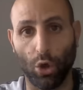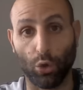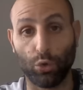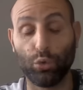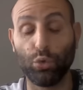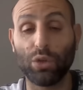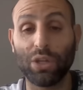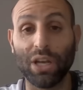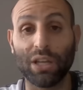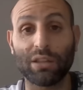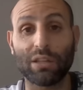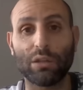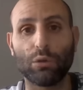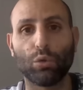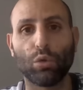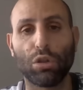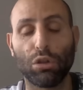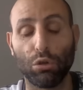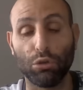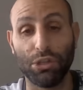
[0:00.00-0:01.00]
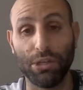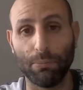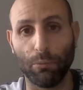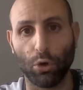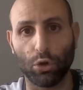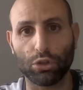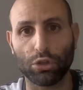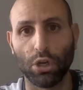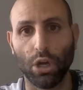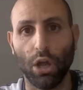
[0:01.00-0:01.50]
du quintet de ce
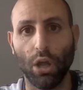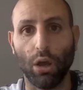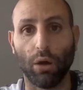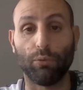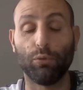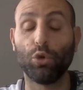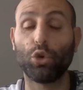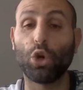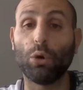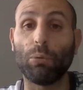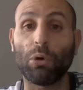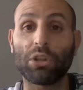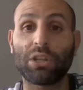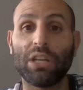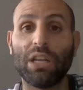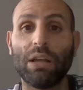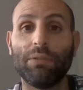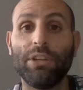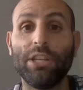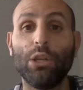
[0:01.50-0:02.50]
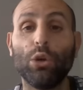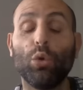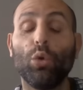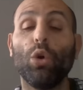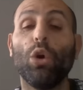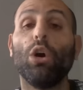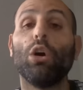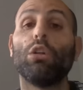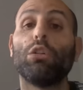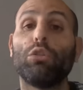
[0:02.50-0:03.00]
dimanche. Vous commentez la
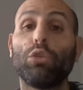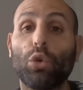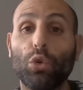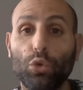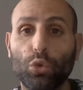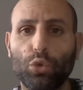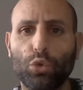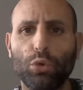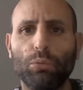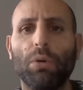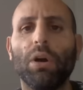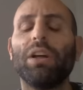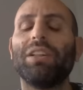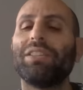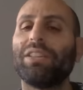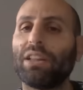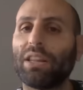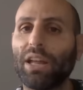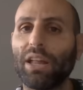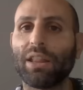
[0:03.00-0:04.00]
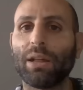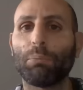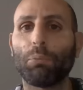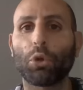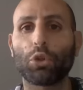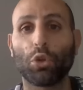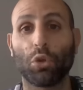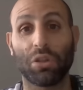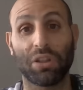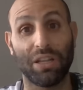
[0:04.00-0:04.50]
vidéo sur YouTube. C'est très
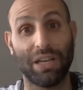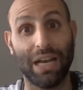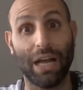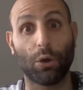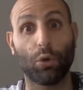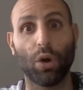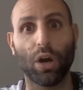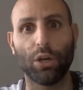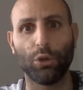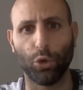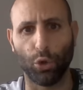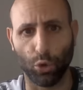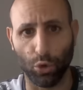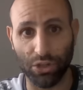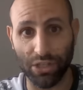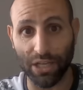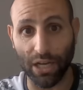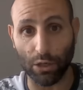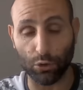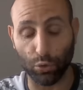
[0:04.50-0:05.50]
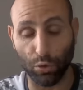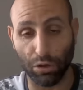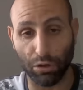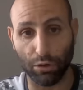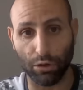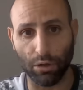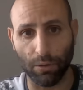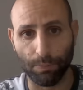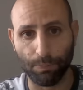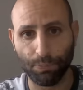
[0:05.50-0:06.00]
important, c'est là qu'aura lieu le tirage au
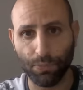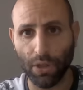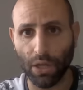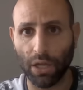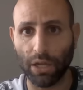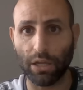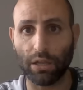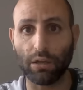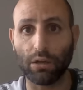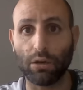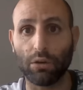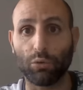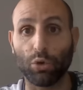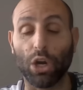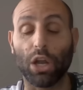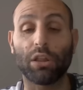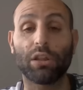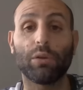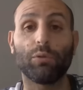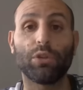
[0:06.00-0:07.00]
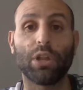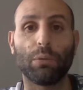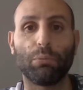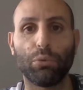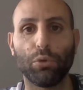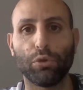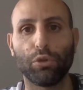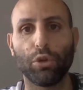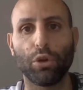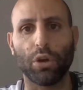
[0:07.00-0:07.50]
sort. Et voilà, si vous êtes
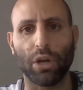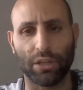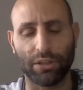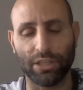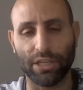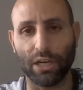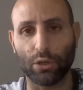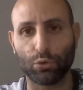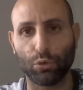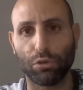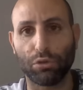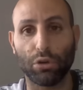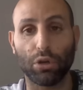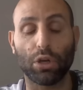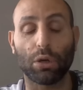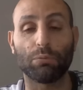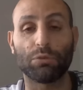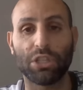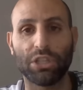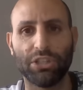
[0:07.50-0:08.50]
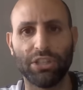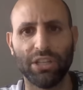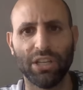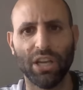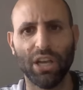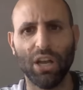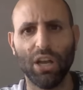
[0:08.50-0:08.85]
plusieurs, un tirage au sort, comme j'ai dit,